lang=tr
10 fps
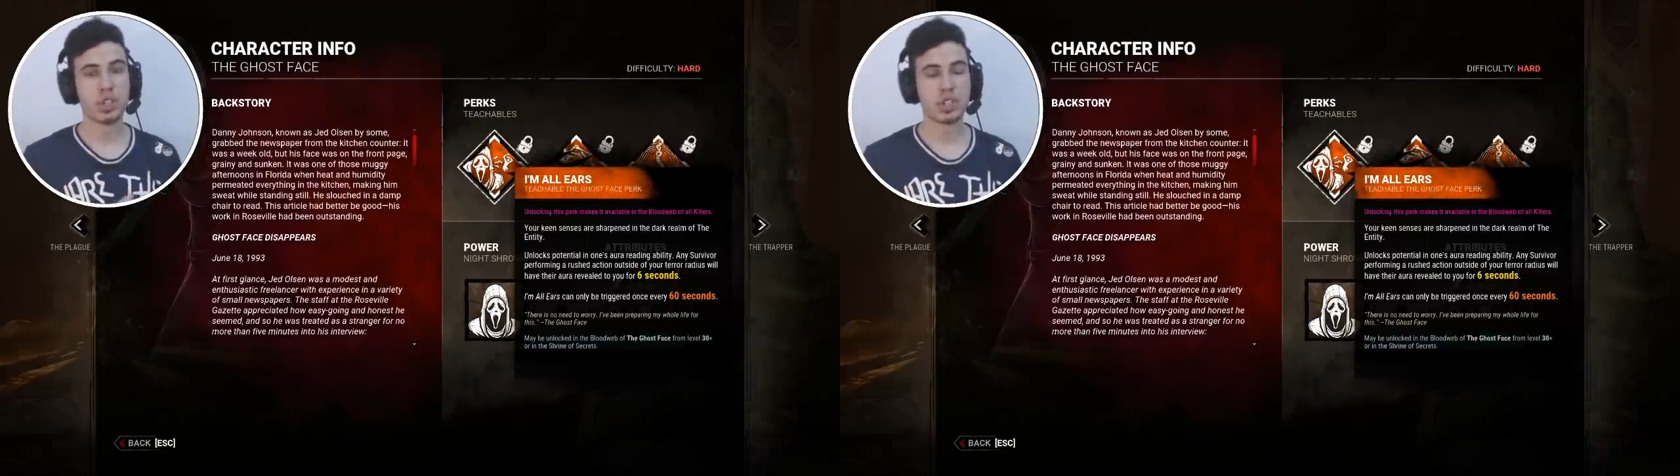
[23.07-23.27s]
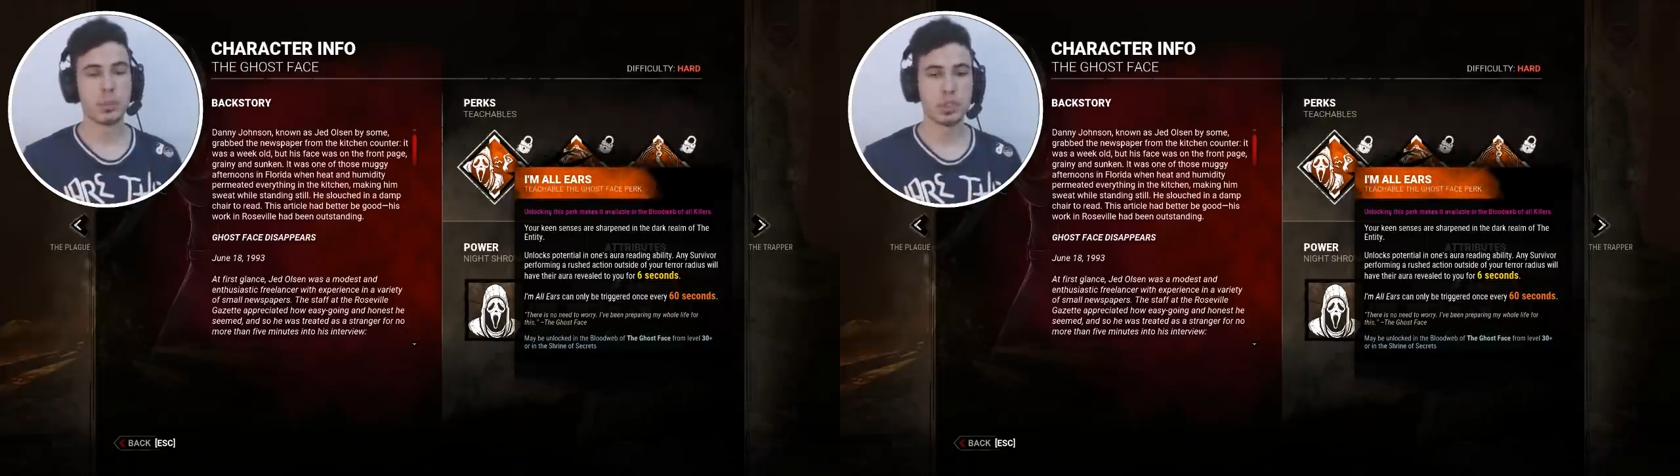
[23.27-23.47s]

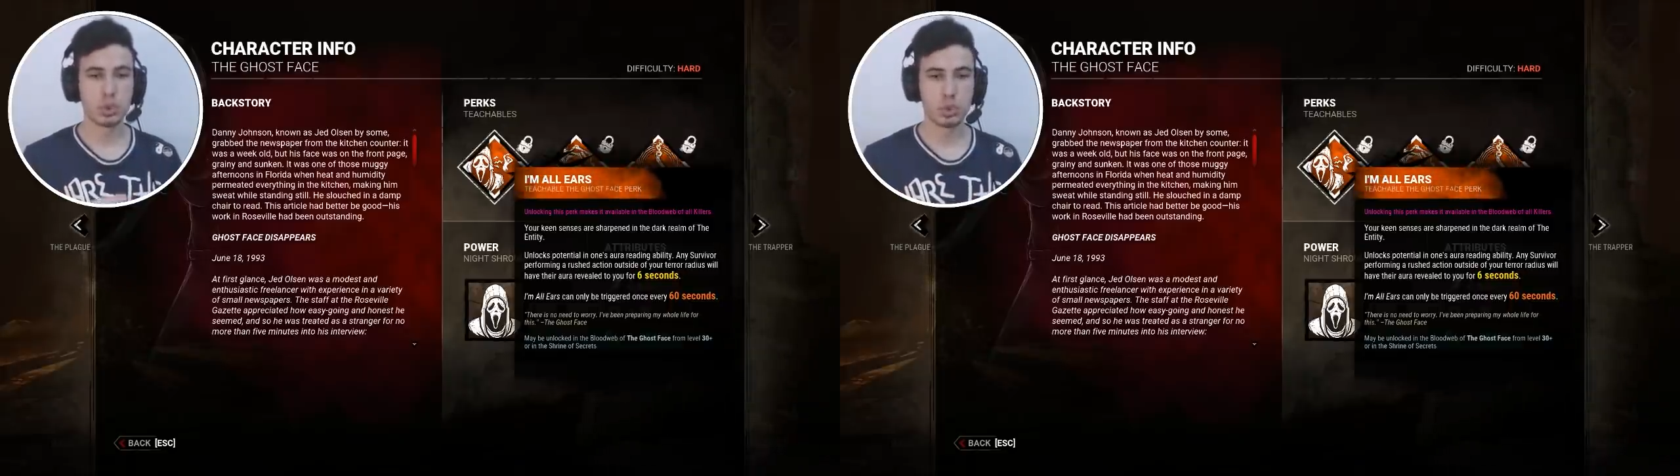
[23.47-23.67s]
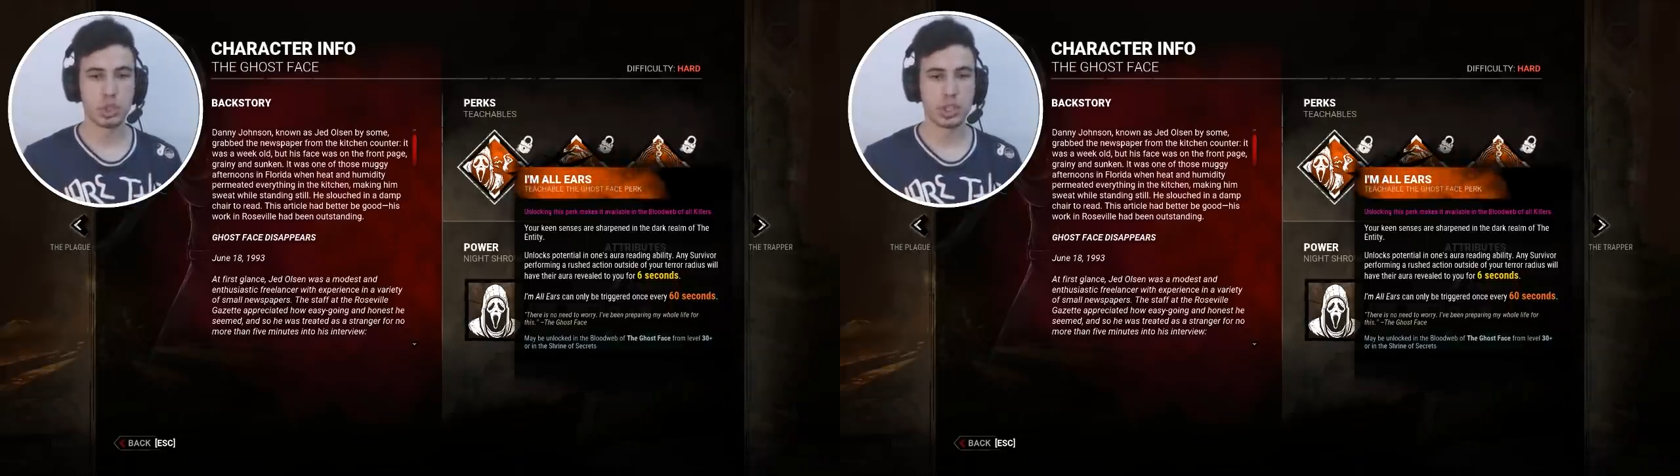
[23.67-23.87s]

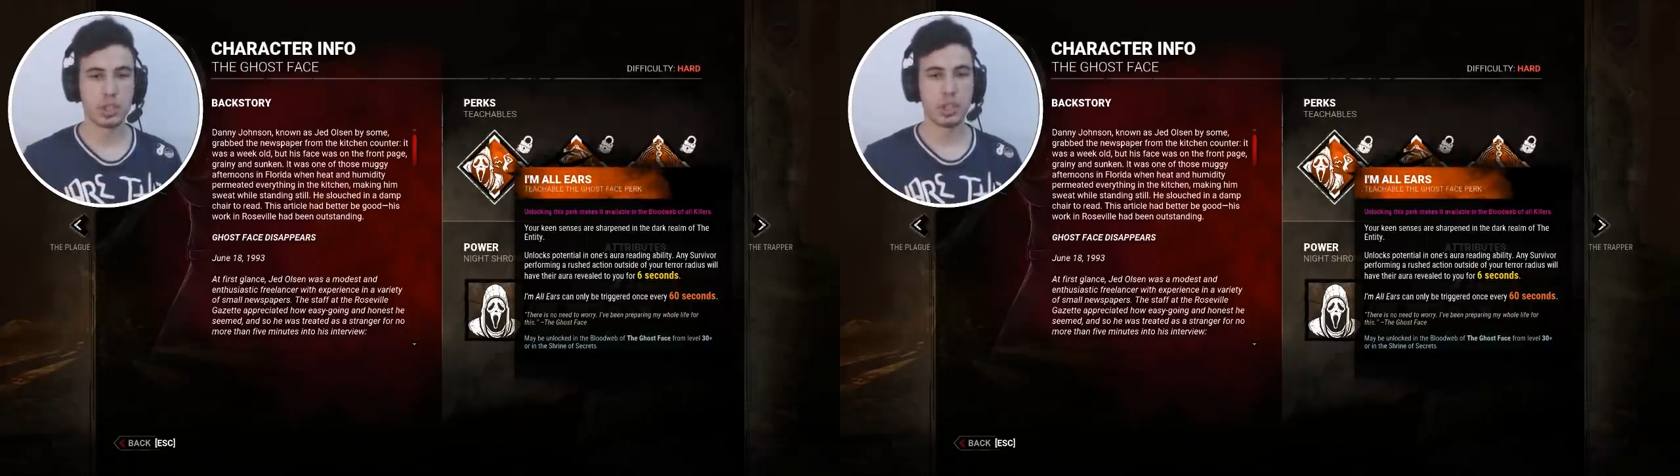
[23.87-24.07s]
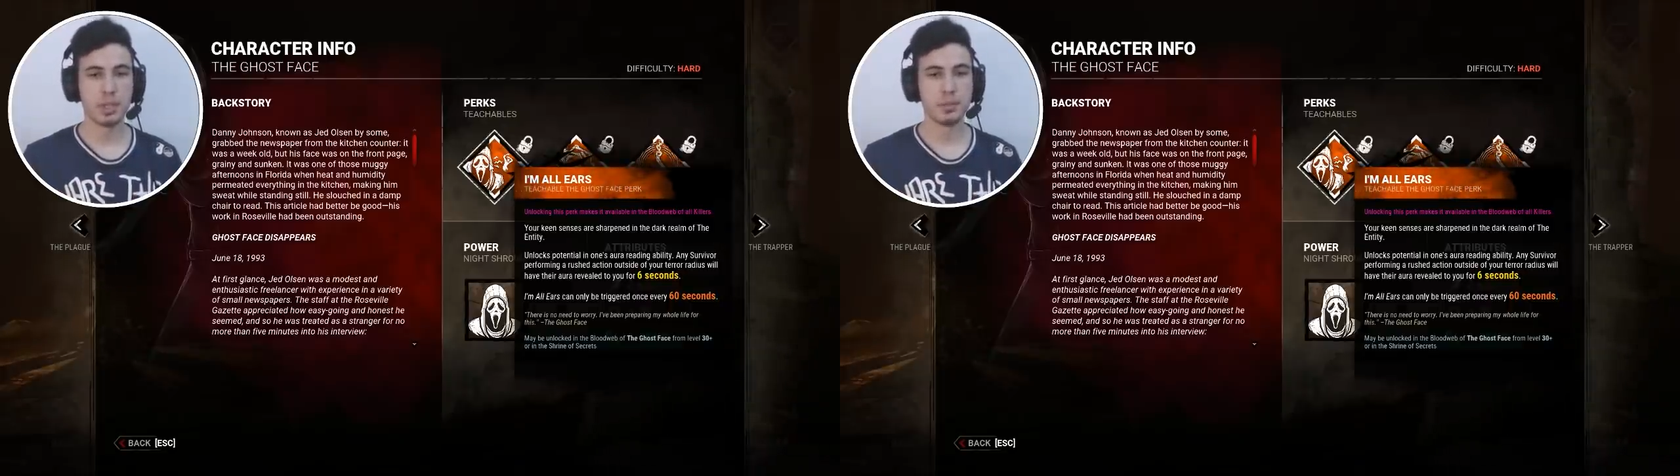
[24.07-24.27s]
açıklaması şu
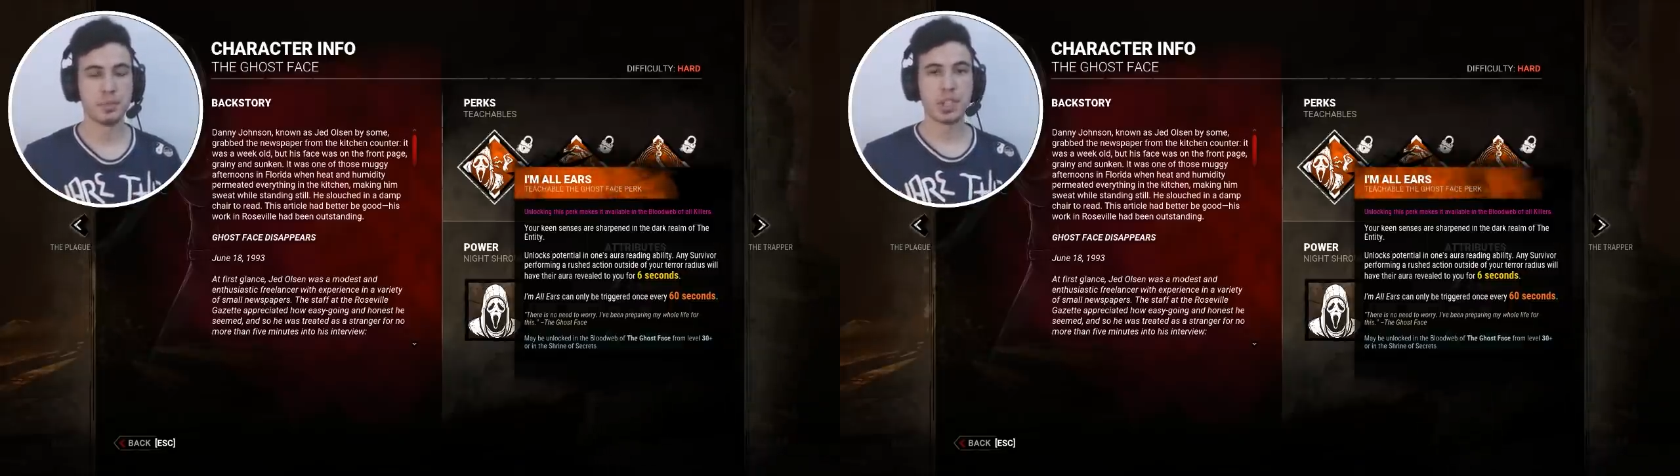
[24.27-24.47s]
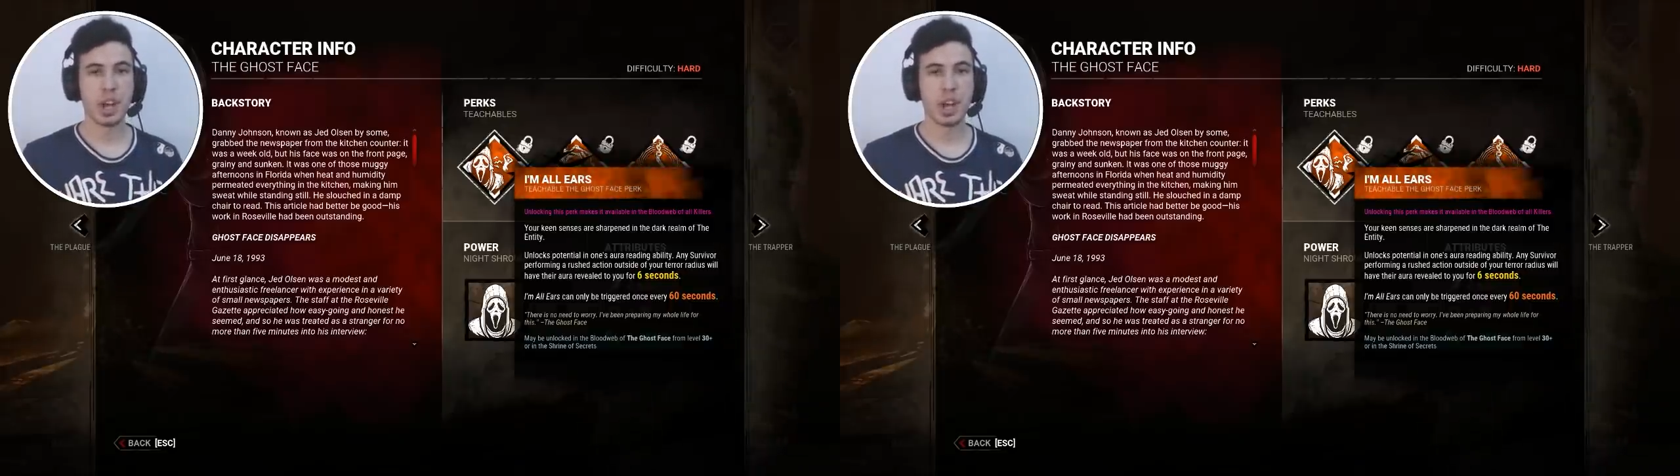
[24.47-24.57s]
şekilde